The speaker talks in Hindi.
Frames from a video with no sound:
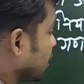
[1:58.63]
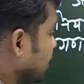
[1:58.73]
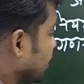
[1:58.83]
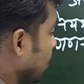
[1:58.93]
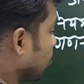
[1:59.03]
कि
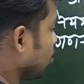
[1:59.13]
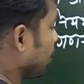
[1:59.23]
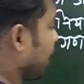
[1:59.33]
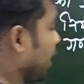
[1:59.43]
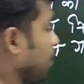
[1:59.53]
डब्ल्यू
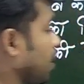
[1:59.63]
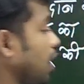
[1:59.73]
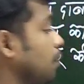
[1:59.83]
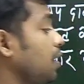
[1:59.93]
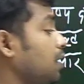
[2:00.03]
ए
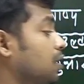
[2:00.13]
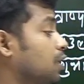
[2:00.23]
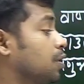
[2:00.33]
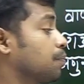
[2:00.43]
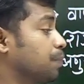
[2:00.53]
बराबर
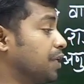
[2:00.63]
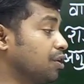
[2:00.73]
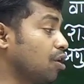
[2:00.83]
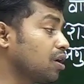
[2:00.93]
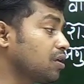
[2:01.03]
पी
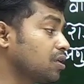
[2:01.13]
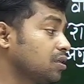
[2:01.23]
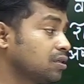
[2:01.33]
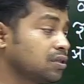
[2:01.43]
नॉट